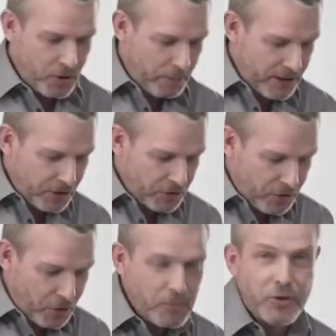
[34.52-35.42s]
O
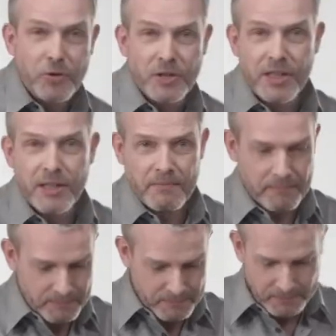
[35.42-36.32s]
envelope apresenta-se
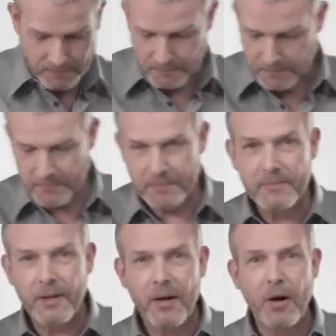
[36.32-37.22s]
da seguinte
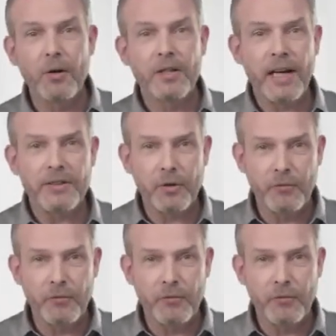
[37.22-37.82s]
forma, com